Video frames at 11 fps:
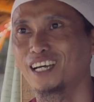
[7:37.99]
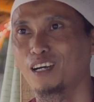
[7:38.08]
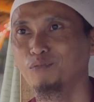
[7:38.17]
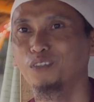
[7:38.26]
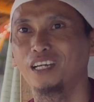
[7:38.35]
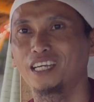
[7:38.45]

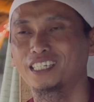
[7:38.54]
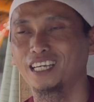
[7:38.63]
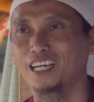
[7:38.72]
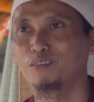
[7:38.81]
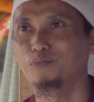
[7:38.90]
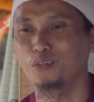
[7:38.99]
Alhamdulillah
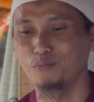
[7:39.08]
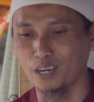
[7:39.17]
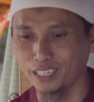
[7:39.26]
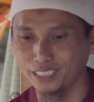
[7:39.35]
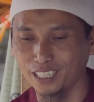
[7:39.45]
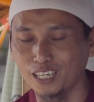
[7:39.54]
sekarang
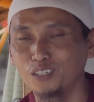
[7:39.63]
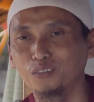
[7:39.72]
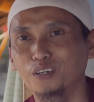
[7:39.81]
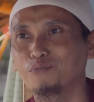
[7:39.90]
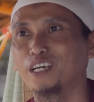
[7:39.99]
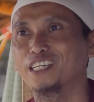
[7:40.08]
perubahannya
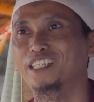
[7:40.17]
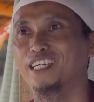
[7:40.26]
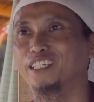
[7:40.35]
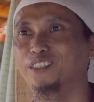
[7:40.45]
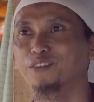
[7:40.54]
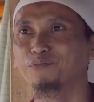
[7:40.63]
luar
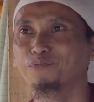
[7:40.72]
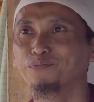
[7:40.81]
biasa itu.